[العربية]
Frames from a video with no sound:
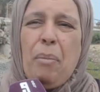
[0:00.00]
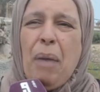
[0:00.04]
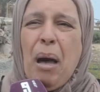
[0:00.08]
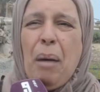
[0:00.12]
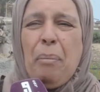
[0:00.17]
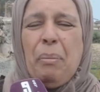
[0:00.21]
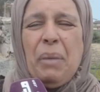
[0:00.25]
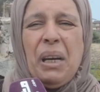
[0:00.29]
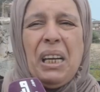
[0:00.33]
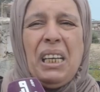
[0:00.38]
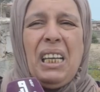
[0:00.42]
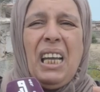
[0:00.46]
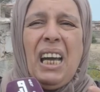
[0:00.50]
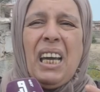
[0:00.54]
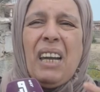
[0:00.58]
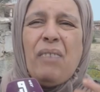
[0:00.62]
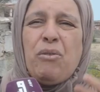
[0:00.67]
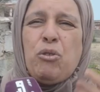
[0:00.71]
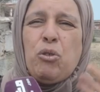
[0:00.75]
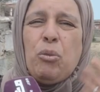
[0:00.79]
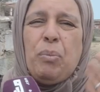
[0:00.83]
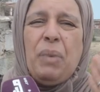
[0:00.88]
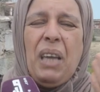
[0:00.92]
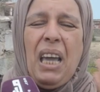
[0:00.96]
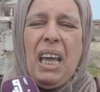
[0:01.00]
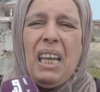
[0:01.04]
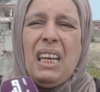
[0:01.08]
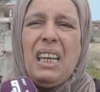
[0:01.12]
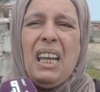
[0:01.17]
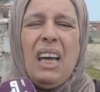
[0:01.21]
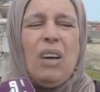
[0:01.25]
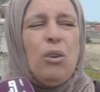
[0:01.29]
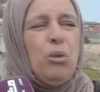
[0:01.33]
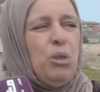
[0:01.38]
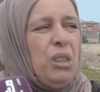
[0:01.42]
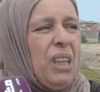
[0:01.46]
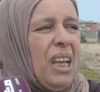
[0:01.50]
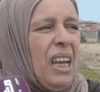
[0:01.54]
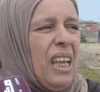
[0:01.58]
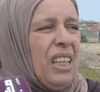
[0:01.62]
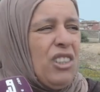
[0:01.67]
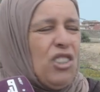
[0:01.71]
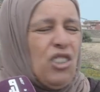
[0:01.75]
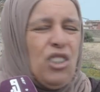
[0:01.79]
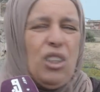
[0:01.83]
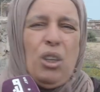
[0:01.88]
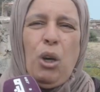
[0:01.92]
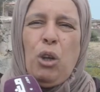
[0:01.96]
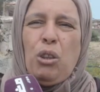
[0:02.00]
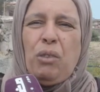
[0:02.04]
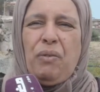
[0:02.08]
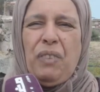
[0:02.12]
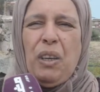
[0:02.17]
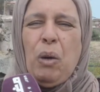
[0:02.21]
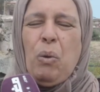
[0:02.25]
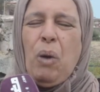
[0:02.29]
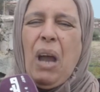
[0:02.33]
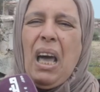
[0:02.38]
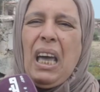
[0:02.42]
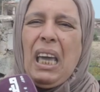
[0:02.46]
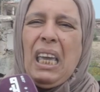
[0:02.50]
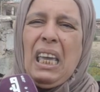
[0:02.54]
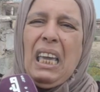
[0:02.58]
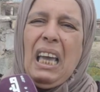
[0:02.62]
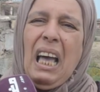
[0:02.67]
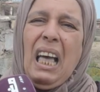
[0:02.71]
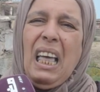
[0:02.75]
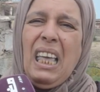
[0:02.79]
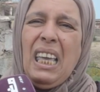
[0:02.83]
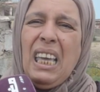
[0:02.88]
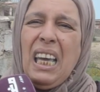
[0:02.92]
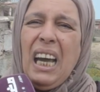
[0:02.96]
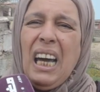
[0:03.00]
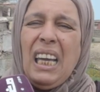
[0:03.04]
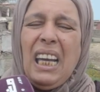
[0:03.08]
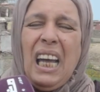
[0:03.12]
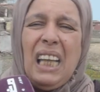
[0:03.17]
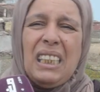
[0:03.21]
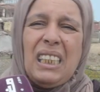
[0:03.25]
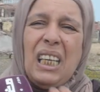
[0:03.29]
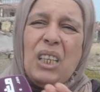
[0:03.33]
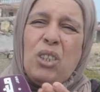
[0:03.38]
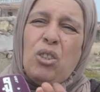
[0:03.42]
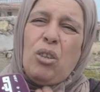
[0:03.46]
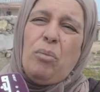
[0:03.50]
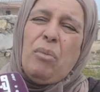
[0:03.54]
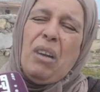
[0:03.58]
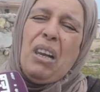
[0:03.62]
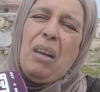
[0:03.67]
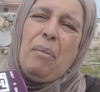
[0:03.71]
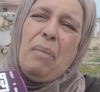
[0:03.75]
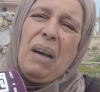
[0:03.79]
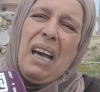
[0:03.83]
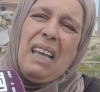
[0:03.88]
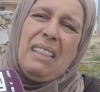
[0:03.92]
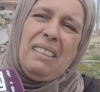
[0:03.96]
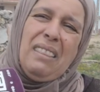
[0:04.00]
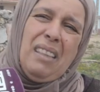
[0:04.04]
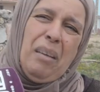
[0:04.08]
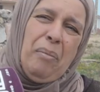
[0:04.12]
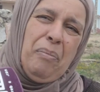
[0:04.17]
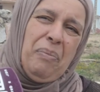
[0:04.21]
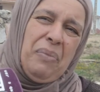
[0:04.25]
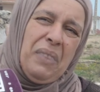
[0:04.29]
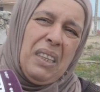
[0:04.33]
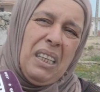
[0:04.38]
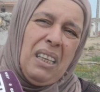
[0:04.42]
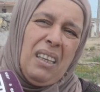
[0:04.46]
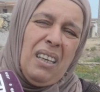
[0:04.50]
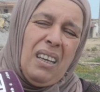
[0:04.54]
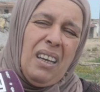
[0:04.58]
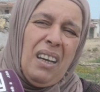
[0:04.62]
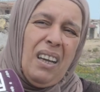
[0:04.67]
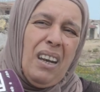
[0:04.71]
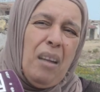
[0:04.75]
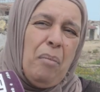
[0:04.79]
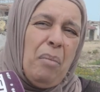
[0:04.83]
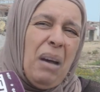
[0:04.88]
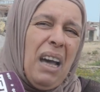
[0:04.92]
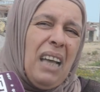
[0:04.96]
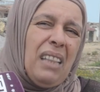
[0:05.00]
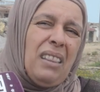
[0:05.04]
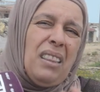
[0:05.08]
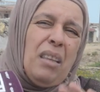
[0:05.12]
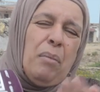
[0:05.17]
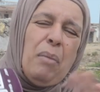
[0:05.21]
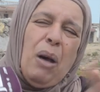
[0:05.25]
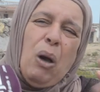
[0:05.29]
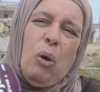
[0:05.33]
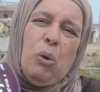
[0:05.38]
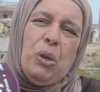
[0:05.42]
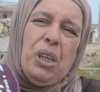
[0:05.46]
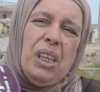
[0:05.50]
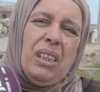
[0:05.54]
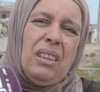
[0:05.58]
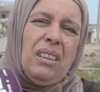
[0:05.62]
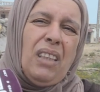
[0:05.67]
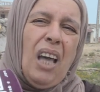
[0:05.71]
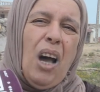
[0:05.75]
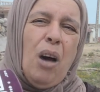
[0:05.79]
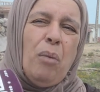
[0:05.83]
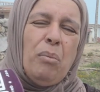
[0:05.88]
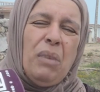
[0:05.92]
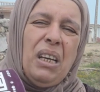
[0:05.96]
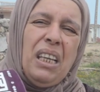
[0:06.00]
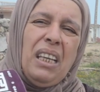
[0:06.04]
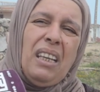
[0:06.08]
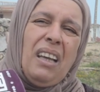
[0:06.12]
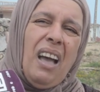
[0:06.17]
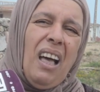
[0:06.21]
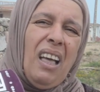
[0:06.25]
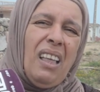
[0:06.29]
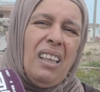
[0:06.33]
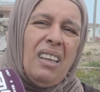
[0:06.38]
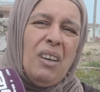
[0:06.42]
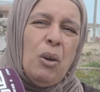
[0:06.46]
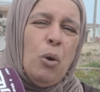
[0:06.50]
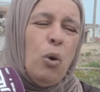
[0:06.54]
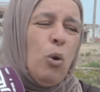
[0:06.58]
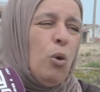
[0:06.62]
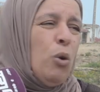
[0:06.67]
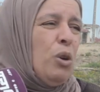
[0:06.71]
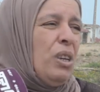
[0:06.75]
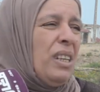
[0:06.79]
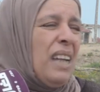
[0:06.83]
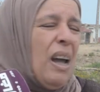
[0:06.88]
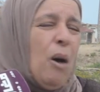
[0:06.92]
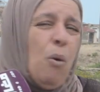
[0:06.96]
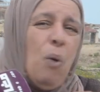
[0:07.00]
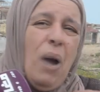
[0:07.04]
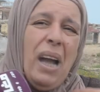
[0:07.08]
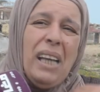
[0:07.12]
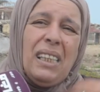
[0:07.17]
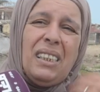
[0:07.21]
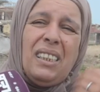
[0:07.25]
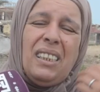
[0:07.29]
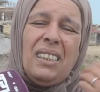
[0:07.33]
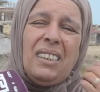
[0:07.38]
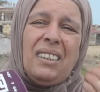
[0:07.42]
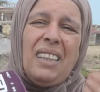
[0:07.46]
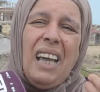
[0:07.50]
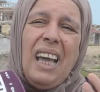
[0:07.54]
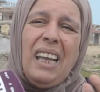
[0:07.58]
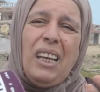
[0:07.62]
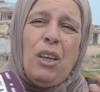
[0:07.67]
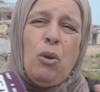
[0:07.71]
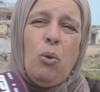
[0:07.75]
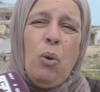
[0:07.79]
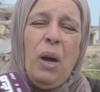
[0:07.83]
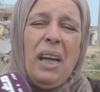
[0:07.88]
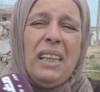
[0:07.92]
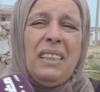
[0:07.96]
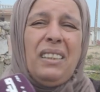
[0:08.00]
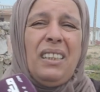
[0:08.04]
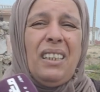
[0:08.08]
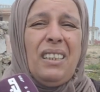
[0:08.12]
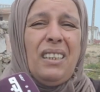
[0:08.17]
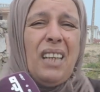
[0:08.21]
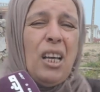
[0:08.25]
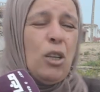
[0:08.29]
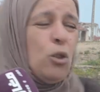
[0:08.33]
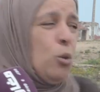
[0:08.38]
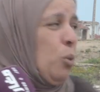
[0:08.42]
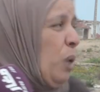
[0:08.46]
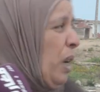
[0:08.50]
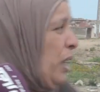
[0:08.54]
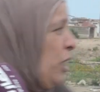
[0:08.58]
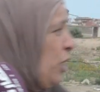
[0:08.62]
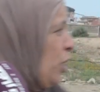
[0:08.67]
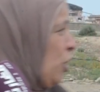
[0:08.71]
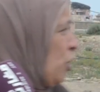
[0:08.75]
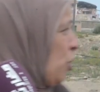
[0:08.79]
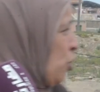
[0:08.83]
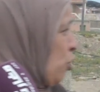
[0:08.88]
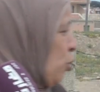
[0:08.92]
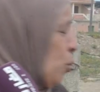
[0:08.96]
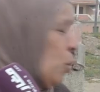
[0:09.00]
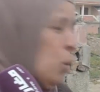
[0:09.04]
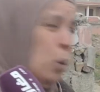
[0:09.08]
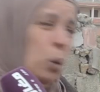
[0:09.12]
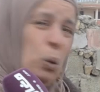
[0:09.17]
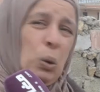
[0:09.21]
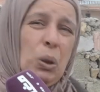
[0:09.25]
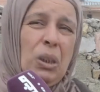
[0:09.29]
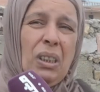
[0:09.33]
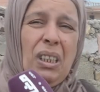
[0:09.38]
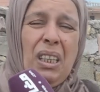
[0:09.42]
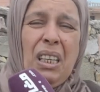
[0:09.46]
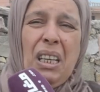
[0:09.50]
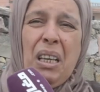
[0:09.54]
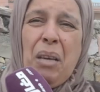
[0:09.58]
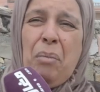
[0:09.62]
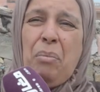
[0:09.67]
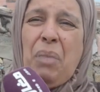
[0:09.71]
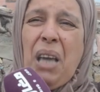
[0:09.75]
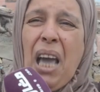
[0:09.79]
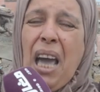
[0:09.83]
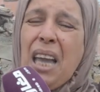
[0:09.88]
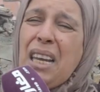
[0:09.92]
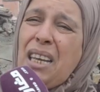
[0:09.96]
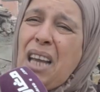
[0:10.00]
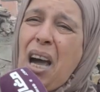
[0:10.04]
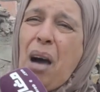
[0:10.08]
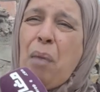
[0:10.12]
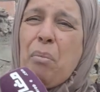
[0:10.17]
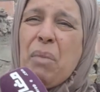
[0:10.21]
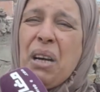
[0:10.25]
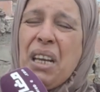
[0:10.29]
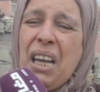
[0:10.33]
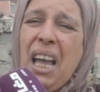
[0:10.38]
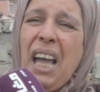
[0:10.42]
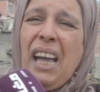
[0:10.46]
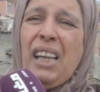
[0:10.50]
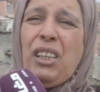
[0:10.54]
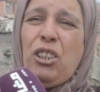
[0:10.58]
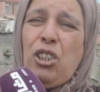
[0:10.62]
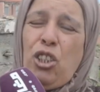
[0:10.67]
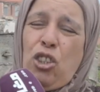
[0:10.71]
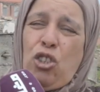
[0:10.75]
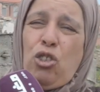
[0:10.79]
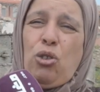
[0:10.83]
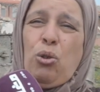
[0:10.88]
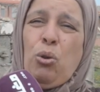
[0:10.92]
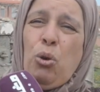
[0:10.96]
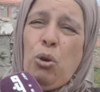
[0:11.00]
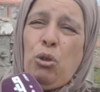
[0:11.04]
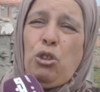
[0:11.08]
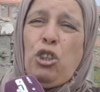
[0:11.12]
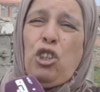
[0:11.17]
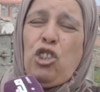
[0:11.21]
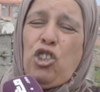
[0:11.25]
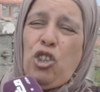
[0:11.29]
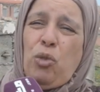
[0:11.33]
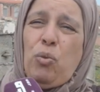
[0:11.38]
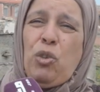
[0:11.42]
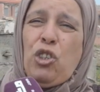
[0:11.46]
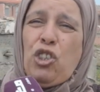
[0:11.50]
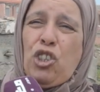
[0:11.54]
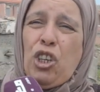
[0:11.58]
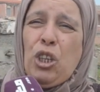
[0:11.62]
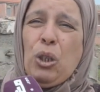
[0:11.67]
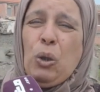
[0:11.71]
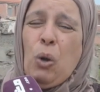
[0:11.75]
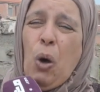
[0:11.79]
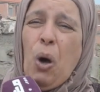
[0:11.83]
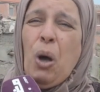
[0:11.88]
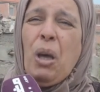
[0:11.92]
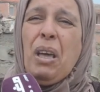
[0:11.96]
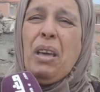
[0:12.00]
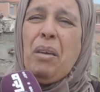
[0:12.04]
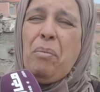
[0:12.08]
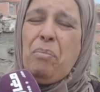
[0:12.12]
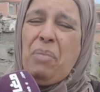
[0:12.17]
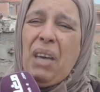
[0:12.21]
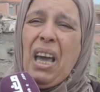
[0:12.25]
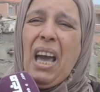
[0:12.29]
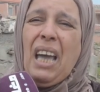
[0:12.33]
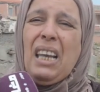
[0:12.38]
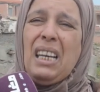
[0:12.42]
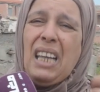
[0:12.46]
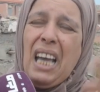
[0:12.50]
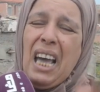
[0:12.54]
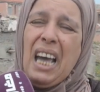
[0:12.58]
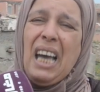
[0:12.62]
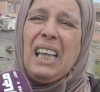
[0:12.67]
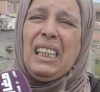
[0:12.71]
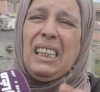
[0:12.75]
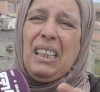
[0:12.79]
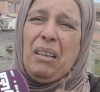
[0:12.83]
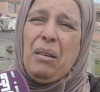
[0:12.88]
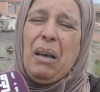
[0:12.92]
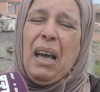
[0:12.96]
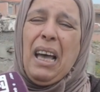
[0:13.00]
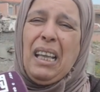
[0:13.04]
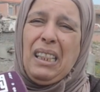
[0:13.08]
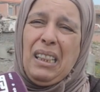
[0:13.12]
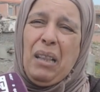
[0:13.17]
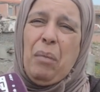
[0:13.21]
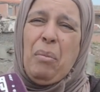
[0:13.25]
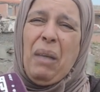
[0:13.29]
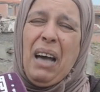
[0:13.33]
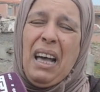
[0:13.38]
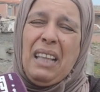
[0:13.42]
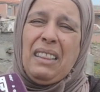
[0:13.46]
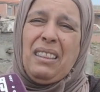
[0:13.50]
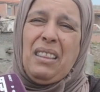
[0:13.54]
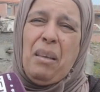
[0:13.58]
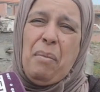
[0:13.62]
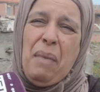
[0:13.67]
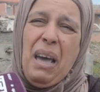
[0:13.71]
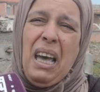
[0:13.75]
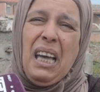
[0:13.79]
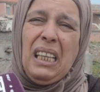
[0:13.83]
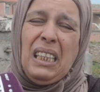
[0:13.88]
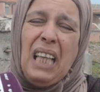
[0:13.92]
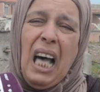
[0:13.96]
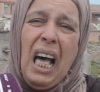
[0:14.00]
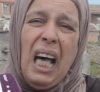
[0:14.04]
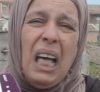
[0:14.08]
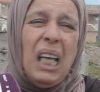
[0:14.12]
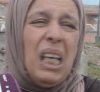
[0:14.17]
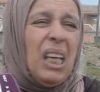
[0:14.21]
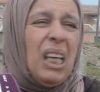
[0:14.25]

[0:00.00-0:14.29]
ما عمرني عرفتوا بانه ديال هذا الشيء نحط فيه ورقيه انا عطيتهم المقدم المقدم اخويا داهم ليا وعندي الدليل وعندي الناس وعندي الشهود بانهم هنا عندي الشهود يجيو يشهدوا بان هذا المقدم هذا